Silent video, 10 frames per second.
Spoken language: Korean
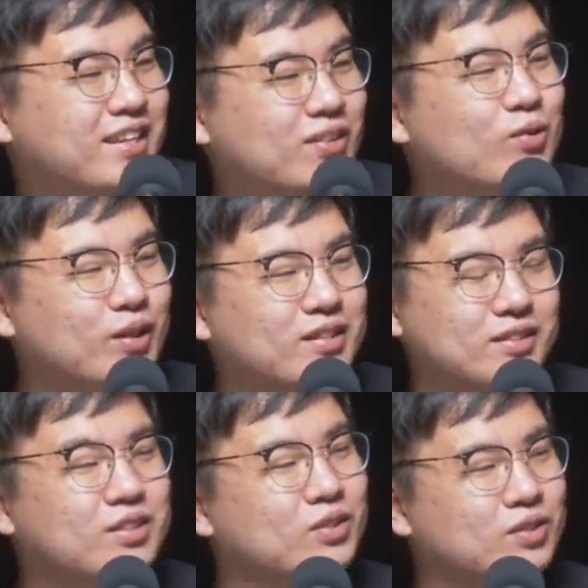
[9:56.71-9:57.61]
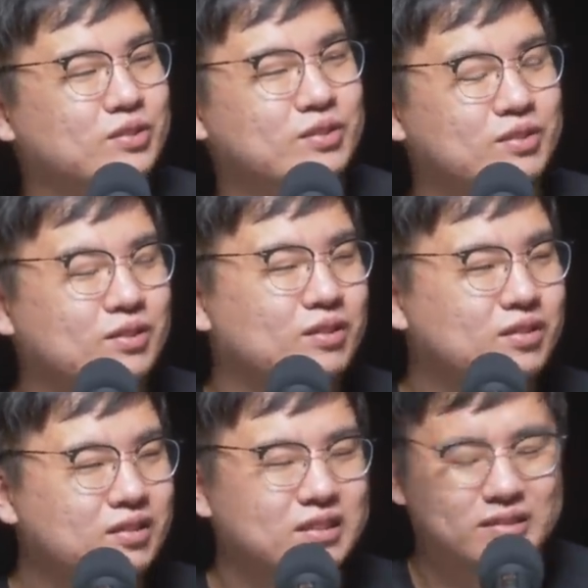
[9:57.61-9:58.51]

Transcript: 이런 게 느껴졌어요. 그렇죠.